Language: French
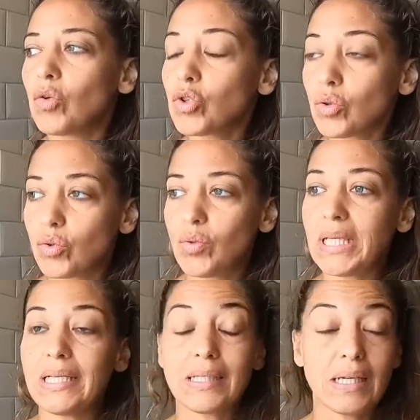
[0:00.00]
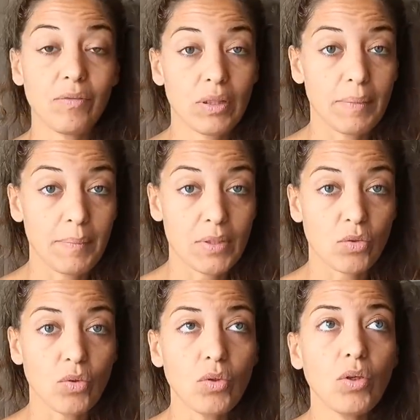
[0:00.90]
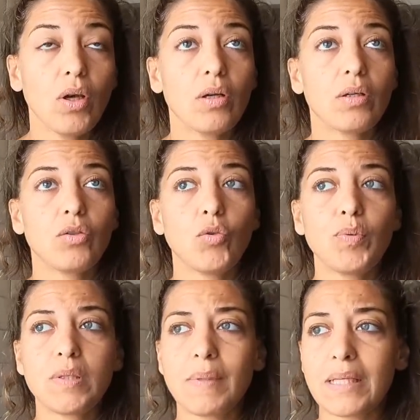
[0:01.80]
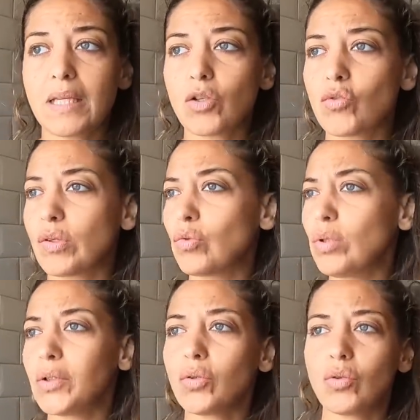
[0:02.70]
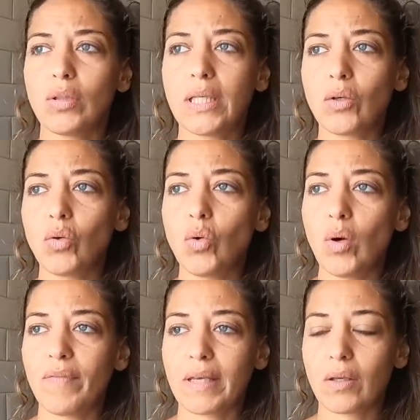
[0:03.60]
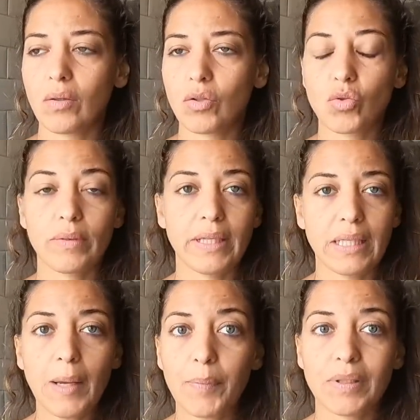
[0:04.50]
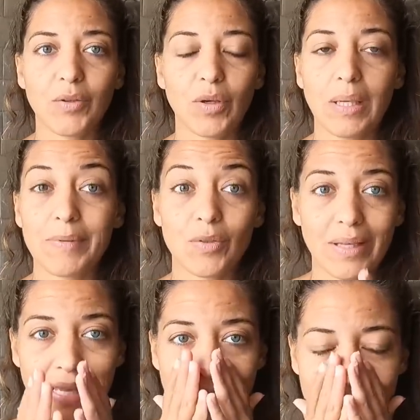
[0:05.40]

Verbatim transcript: Aujourd'hui, il y a les travaux dans ma maison. depuis ce matin, je vois tous les trucs de déco avec Juliana pour décorer la maison. Et